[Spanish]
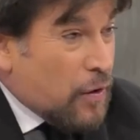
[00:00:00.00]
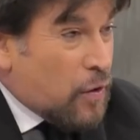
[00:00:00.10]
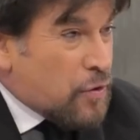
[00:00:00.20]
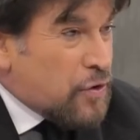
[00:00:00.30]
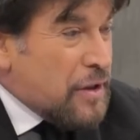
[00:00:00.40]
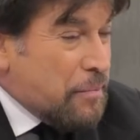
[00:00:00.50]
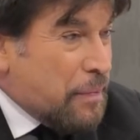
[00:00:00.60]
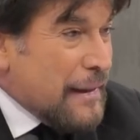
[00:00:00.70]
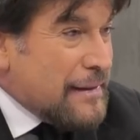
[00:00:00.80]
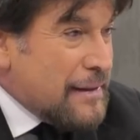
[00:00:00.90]
conclusión
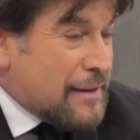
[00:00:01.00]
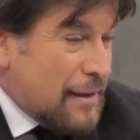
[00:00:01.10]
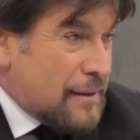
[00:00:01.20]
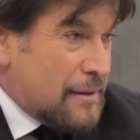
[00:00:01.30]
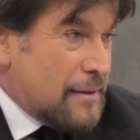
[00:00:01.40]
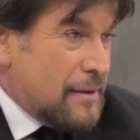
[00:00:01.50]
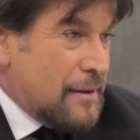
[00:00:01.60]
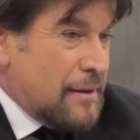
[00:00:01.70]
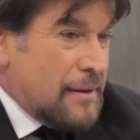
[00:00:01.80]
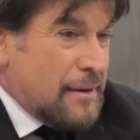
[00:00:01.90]
implícita
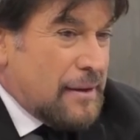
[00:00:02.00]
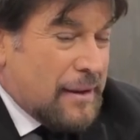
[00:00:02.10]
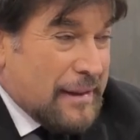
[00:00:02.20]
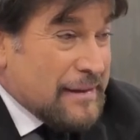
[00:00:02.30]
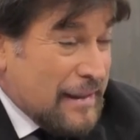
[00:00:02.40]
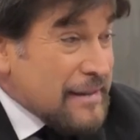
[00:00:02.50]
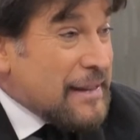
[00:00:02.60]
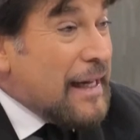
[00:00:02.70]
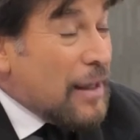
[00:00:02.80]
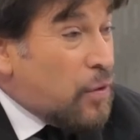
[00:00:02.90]
que se
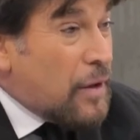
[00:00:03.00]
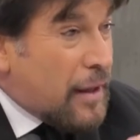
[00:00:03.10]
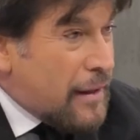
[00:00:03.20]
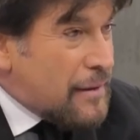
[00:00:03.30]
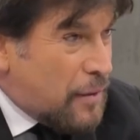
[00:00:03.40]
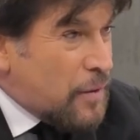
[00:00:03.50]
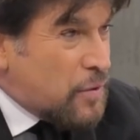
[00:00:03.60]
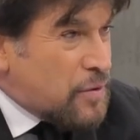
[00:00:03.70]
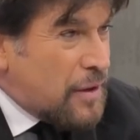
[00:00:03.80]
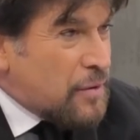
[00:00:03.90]
hace alguna gente
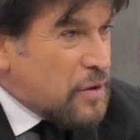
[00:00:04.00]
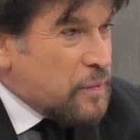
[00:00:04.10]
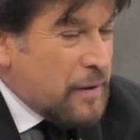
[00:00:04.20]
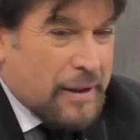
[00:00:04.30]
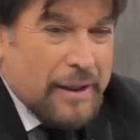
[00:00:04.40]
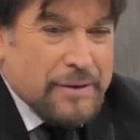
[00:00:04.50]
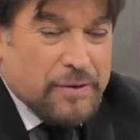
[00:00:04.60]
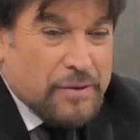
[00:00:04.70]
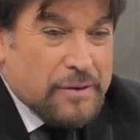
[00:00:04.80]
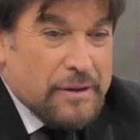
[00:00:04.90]
cuando usted nos explica
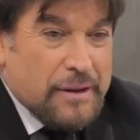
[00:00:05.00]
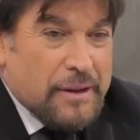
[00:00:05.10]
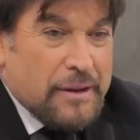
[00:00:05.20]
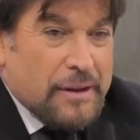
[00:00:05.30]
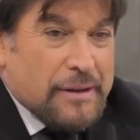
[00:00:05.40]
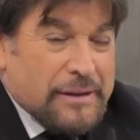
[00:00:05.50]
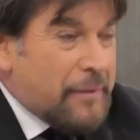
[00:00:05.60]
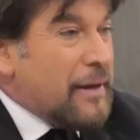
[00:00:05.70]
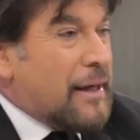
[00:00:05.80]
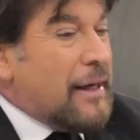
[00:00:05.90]
esto?
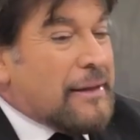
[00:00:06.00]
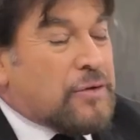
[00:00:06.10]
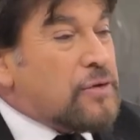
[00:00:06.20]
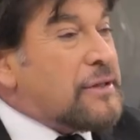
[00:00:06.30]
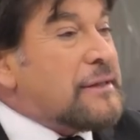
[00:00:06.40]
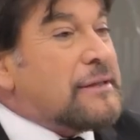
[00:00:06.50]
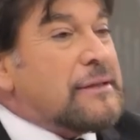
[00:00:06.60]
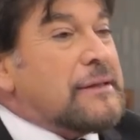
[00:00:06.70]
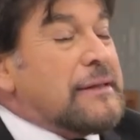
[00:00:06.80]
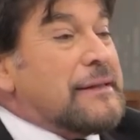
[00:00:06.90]
¿Saben qué?
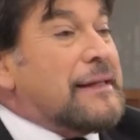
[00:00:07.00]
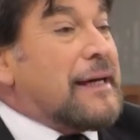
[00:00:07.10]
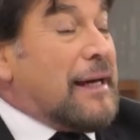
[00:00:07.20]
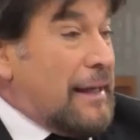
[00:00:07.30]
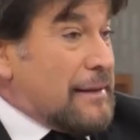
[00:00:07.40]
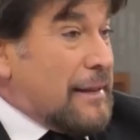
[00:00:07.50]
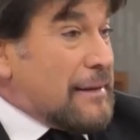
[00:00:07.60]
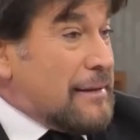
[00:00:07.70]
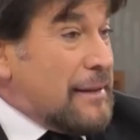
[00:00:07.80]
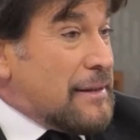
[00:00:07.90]
Entonces dejen las
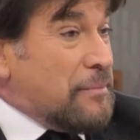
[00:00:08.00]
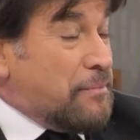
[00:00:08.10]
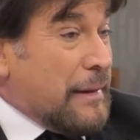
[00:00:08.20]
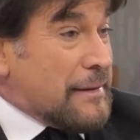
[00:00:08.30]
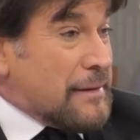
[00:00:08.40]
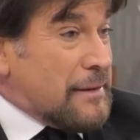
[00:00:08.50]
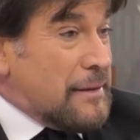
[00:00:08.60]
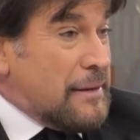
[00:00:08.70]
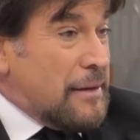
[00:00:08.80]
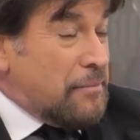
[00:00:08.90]
cárceles en paz
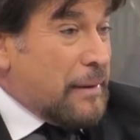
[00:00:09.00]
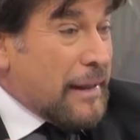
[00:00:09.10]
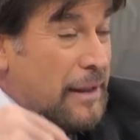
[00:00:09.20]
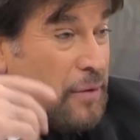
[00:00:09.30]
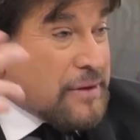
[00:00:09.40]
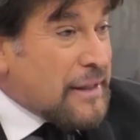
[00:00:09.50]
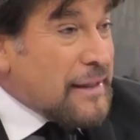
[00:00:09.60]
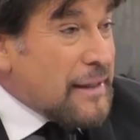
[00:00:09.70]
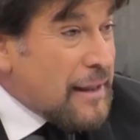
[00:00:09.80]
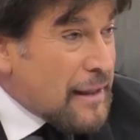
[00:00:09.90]
para que no
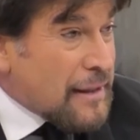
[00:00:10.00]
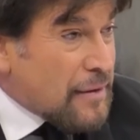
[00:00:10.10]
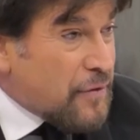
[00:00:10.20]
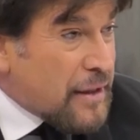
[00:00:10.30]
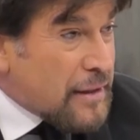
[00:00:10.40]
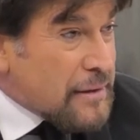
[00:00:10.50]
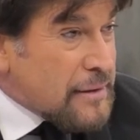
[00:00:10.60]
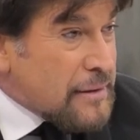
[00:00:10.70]
estalle la guerra afuera.